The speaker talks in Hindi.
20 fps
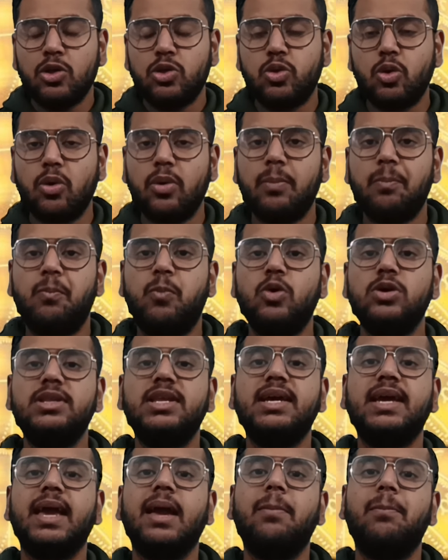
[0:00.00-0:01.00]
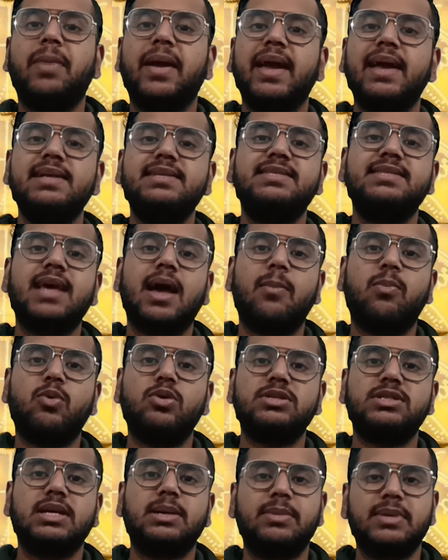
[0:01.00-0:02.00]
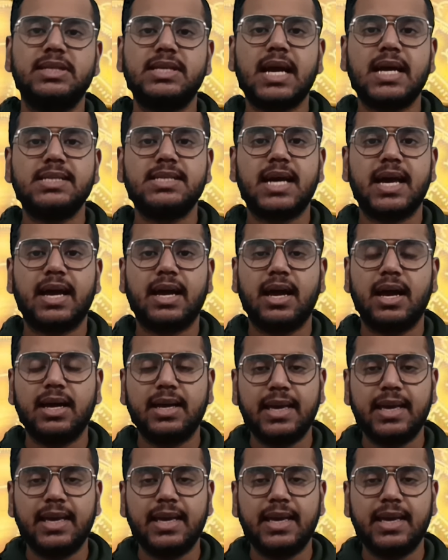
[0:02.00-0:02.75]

तो बुद्ध के भेद से आपको समझ आ जाएगा